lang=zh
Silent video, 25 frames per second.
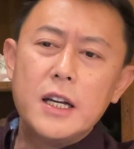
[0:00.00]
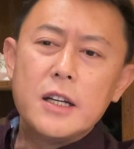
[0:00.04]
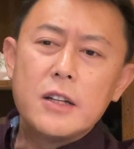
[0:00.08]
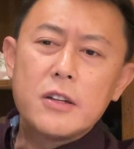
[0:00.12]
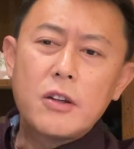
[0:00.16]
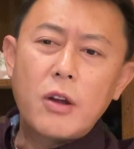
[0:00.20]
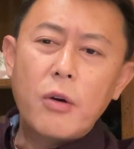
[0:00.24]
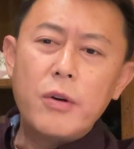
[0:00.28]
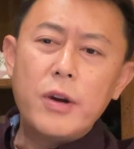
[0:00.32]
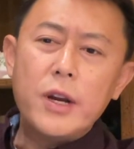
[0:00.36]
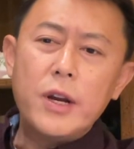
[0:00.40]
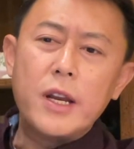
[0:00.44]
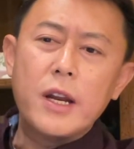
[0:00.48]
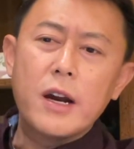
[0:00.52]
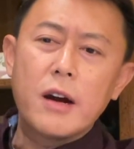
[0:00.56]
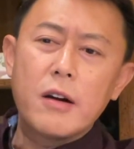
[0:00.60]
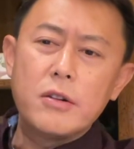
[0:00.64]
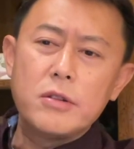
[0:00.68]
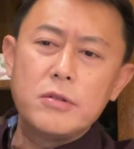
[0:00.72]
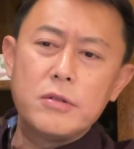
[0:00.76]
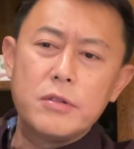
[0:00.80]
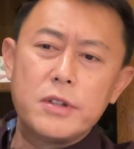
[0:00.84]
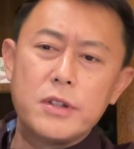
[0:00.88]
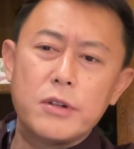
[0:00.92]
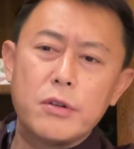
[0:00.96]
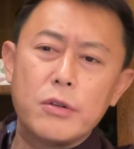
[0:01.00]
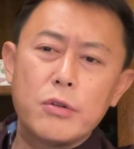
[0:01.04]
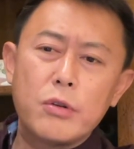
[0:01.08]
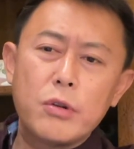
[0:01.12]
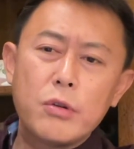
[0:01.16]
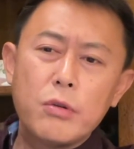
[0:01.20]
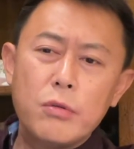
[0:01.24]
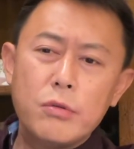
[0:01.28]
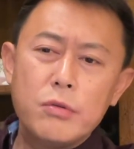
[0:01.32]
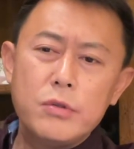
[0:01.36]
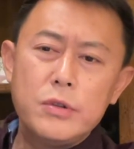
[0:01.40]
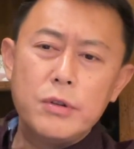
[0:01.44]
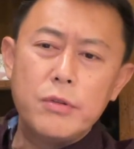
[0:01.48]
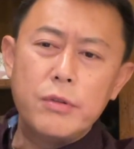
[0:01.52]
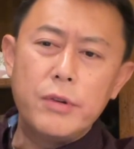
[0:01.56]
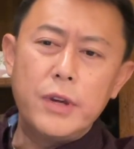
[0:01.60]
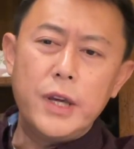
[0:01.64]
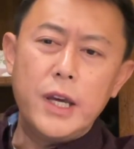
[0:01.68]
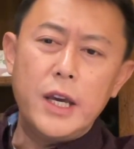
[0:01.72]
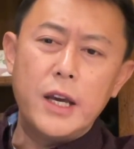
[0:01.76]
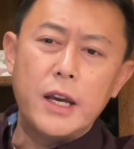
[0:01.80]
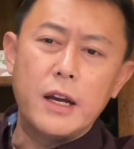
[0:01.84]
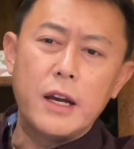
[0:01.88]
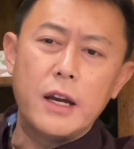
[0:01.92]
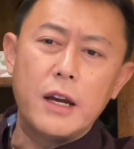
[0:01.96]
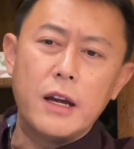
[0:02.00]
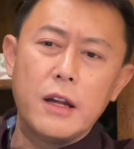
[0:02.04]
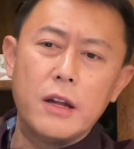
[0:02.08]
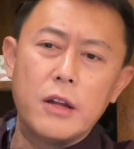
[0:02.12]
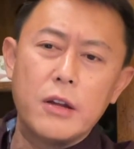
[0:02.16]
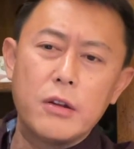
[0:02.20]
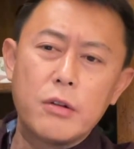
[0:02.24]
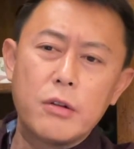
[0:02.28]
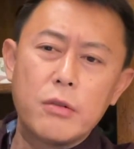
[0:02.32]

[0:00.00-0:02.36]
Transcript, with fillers: 头一条就是促就业、